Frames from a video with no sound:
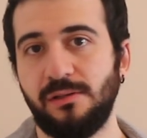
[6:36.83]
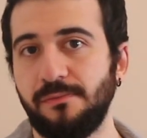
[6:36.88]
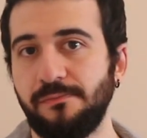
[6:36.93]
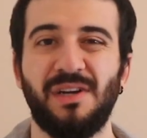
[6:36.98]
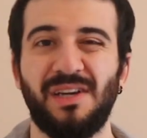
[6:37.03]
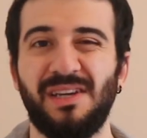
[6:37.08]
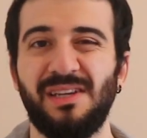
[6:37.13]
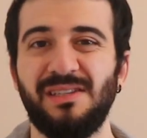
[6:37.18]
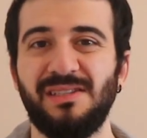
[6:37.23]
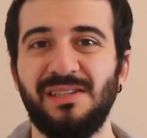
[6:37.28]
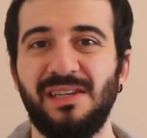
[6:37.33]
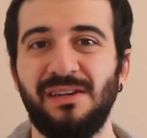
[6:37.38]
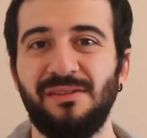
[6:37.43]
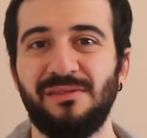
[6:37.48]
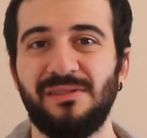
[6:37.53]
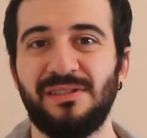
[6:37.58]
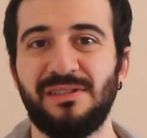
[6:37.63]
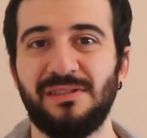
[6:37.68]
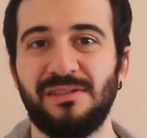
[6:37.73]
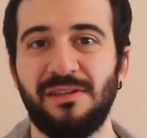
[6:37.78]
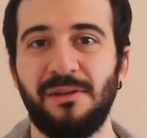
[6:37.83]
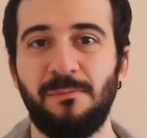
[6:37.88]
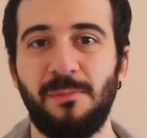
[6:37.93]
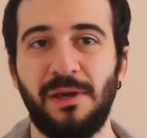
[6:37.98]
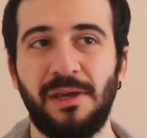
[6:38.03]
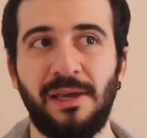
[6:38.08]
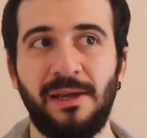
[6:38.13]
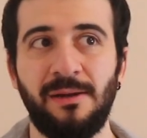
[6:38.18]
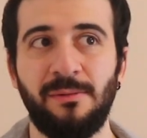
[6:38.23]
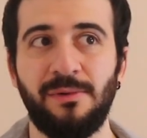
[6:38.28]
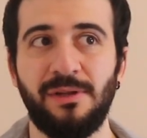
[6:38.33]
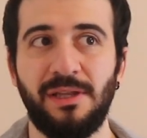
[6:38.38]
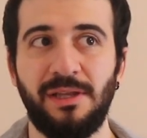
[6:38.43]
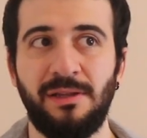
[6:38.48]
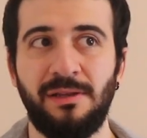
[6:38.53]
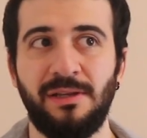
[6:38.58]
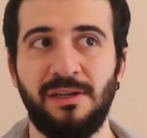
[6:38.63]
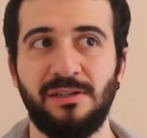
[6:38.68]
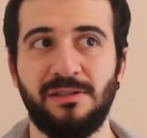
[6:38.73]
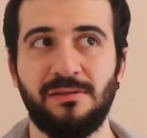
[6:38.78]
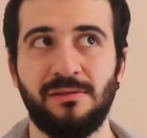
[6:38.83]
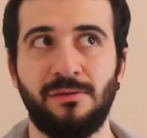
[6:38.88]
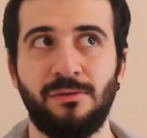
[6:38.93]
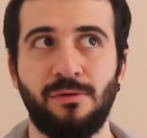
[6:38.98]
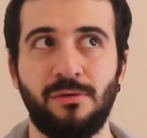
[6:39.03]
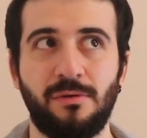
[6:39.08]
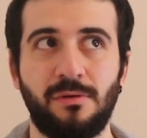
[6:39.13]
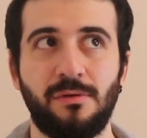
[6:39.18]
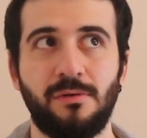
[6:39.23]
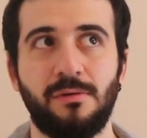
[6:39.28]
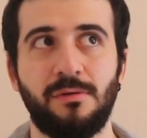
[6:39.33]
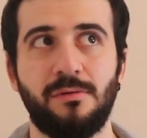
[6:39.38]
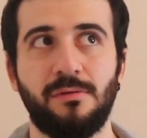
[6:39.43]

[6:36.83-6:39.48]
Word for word: Paket servis içinde pek elemana ihtiyaçları yok.